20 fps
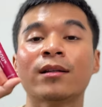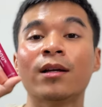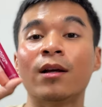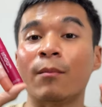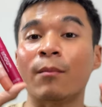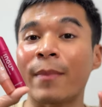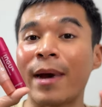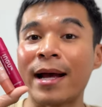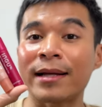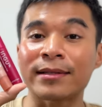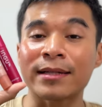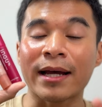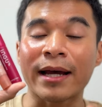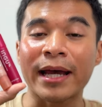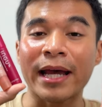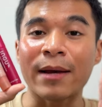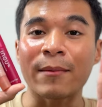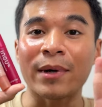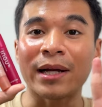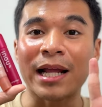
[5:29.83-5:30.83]
ถึงแบรนด์จะเคล
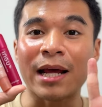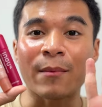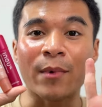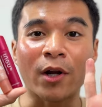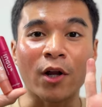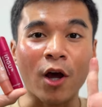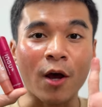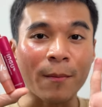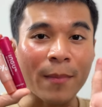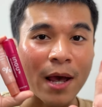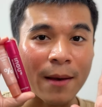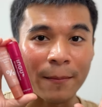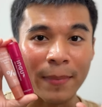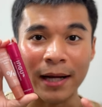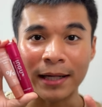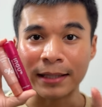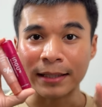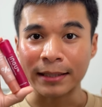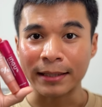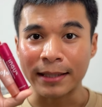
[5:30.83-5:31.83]
มอะไรมา108,900
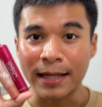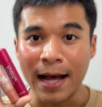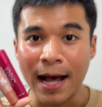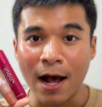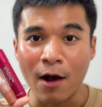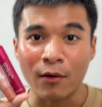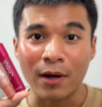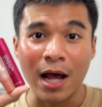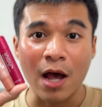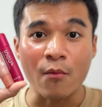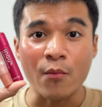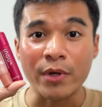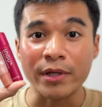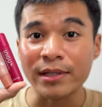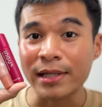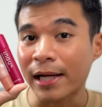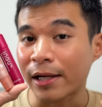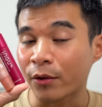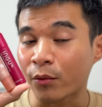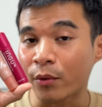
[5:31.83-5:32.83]
งานวิ
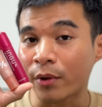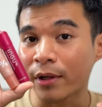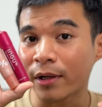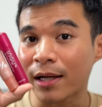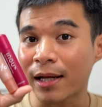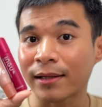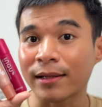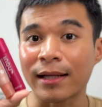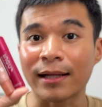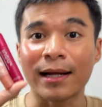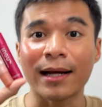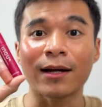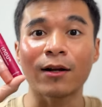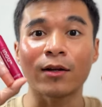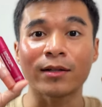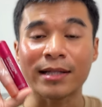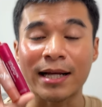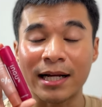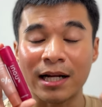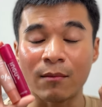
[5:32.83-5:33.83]
จัยนู่นนี่นั่นแต่ถ้าเรา
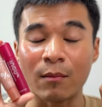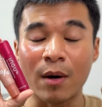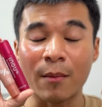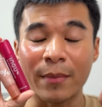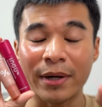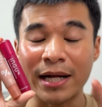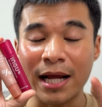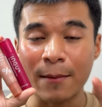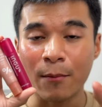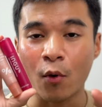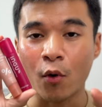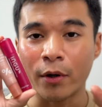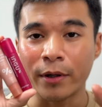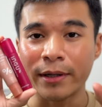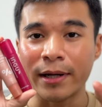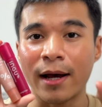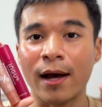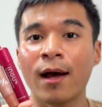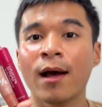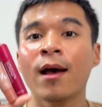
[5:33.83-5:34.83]
ใช้แล้วมันไม่ได้ผล
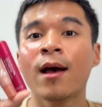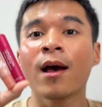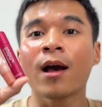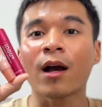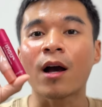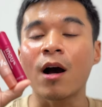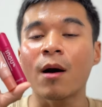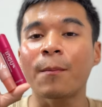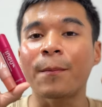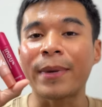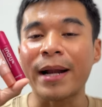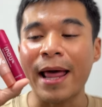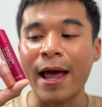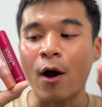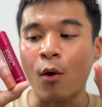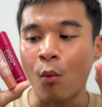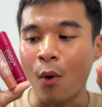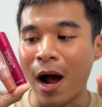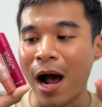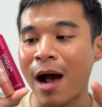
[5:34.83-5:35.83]
เนี่ยก็แปล
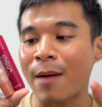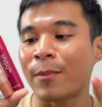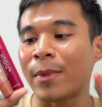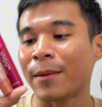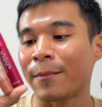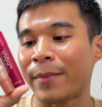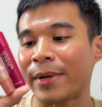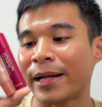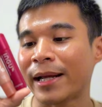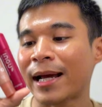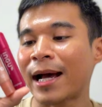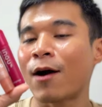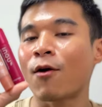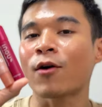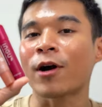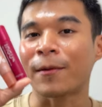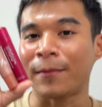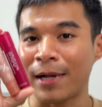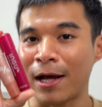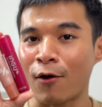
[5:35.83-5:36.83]
ว่ามันไม่ได้เข้า
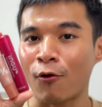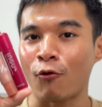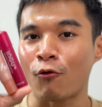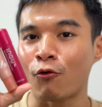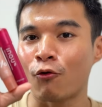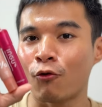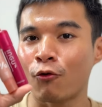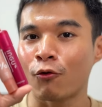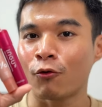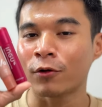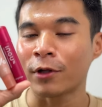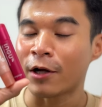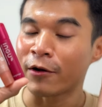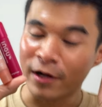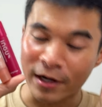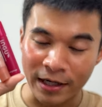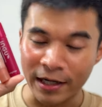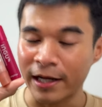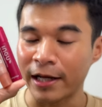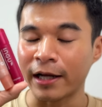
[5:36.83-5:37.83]
กับเราเท่า
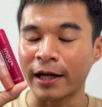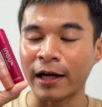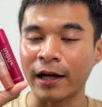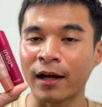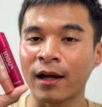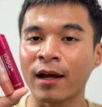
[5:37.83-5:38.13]
นั้นเอง